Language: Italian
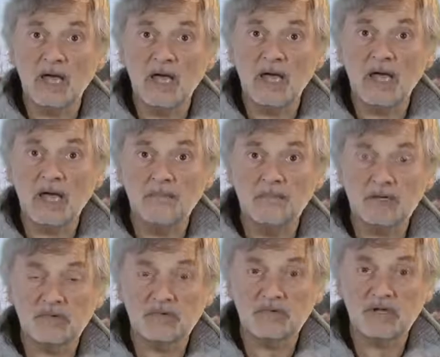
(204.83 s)
Eh,
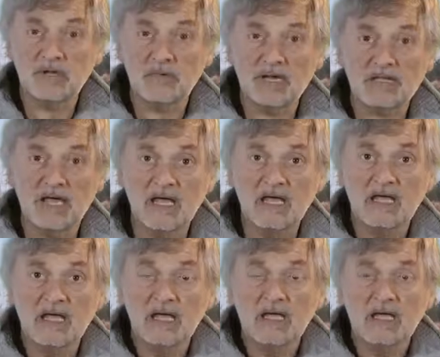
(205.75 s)
per quanto riguarda
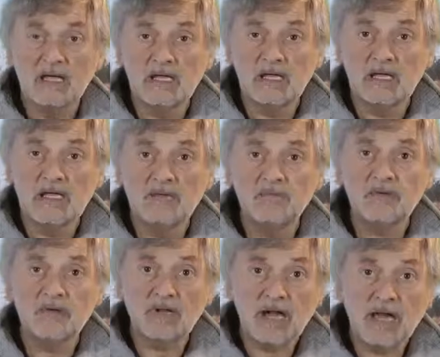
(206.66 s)
eh, il
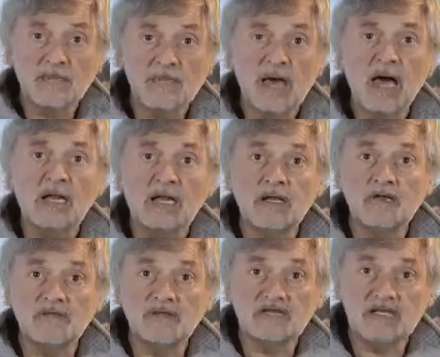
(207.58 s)
programma, alle
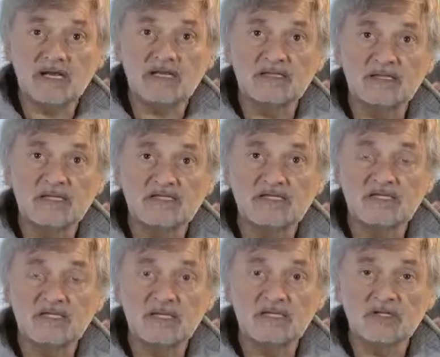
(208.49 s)
9.30 ci
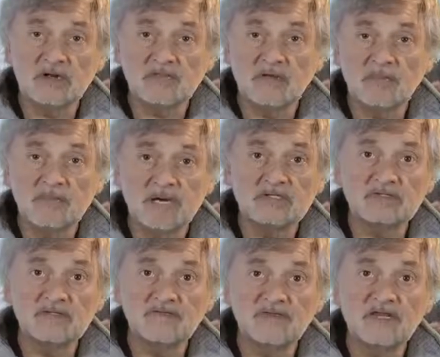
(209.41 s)
si ritrova
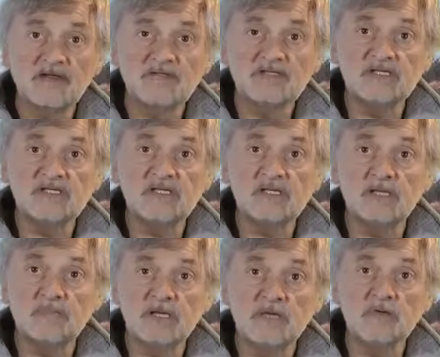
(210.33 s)
presso Villa
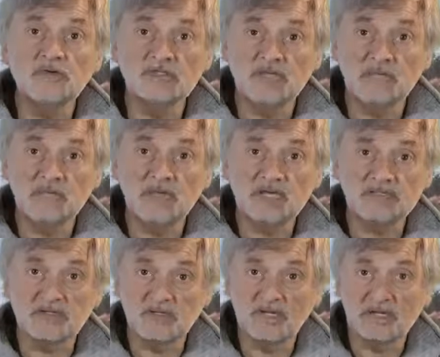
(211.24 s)
Vicentini Miniussi in
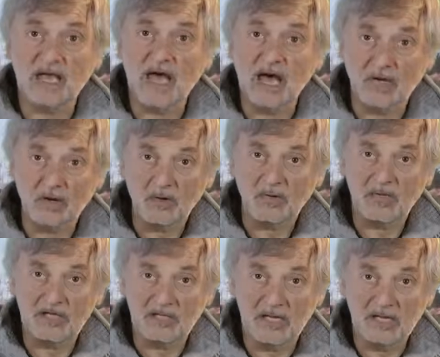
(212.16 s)
Piazza Unità a
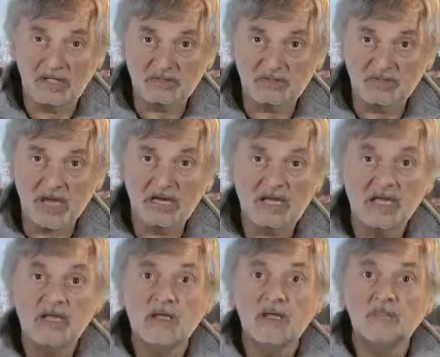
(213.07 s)
Ronchi dei
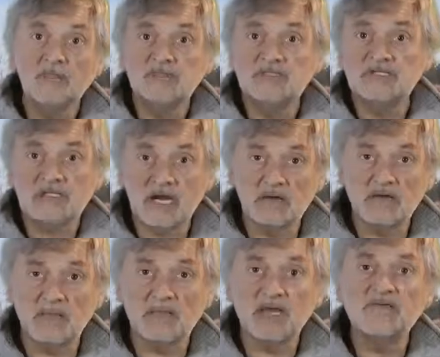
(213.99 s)
Legionari. Ci sarà
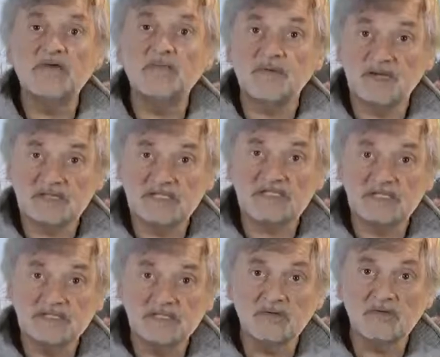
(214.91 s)
una breve
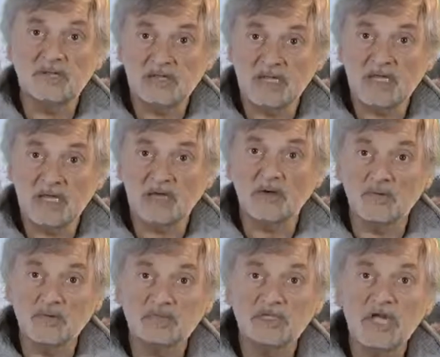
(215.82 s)
presentazione
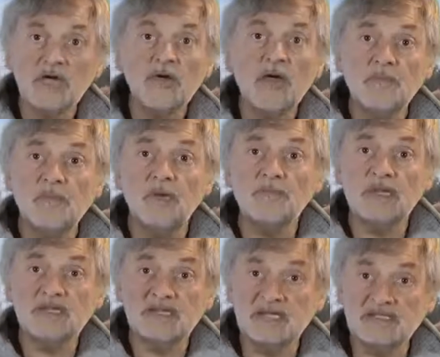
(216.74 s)
dell'Ecomuseo e poi
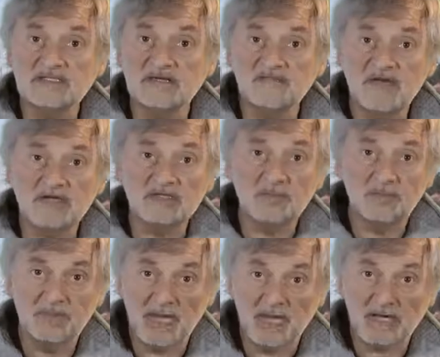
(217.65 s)
partenza
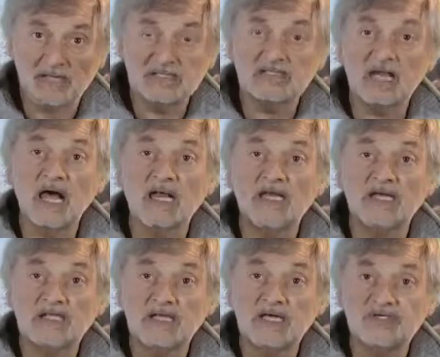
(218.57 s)
verso Pieris
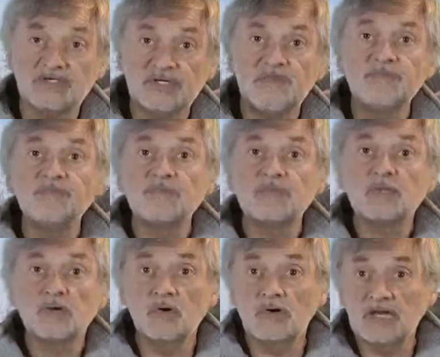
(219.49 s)
alle 10
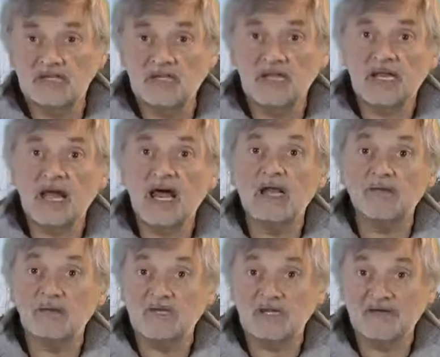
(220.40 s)
con
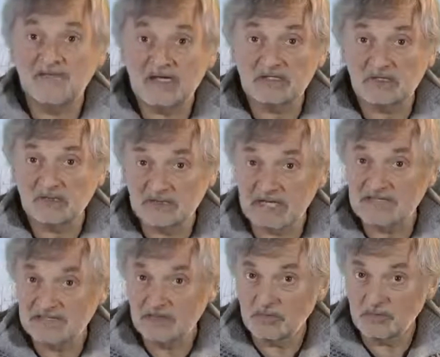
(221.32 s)
itinerario attraverso
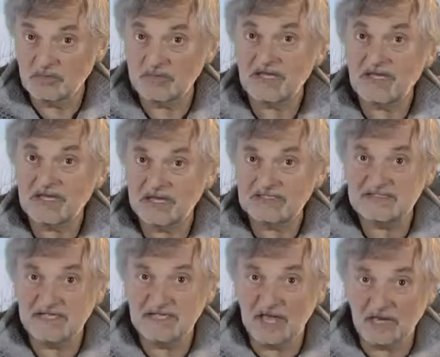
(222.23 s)
San Zanut,
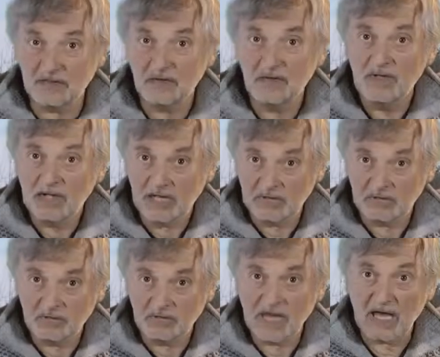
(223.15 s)
Castigliano
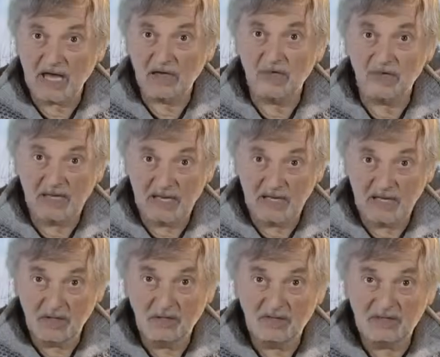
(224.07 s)
e Turiaco e
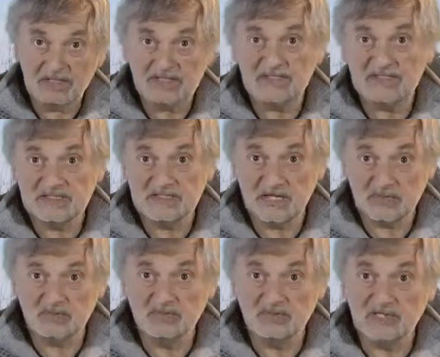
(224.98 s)
alle 11 si
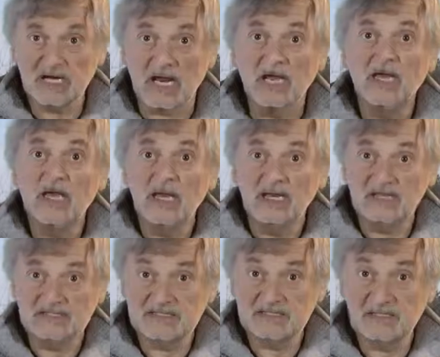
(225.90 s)
raggiungerà
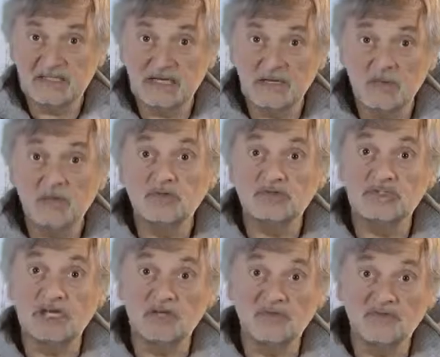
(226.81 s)
la sede della
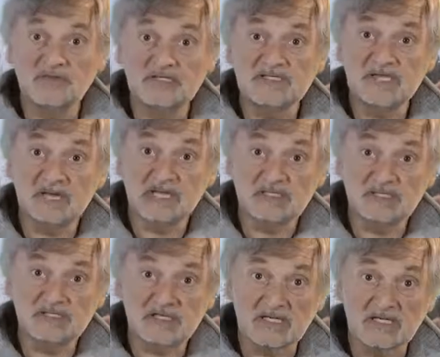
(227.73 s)
mostra dove ci sarà
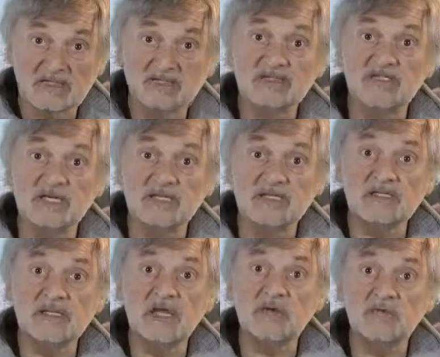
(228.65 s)
Cesare
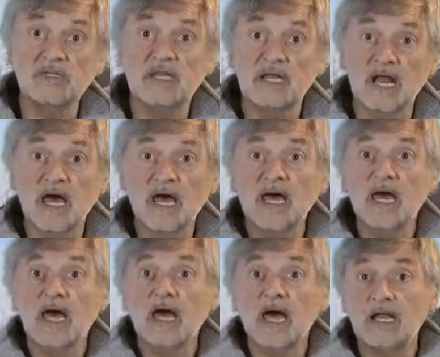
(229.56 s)
Zorzin che guiderà
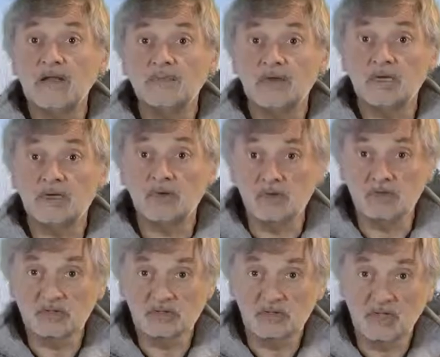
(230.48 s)
al
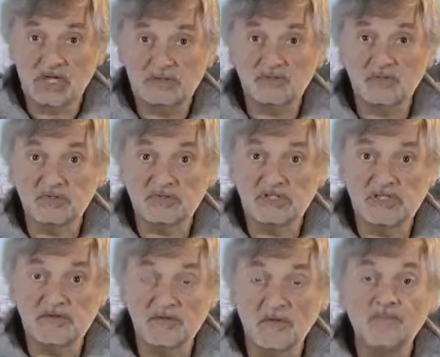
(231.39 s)
percorso
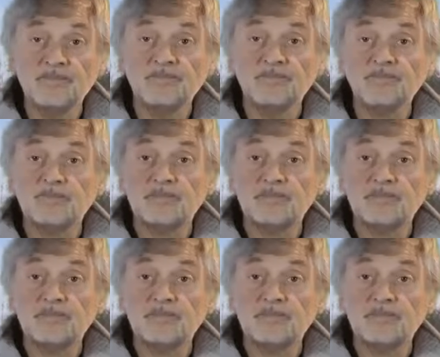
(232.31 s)
espositivo.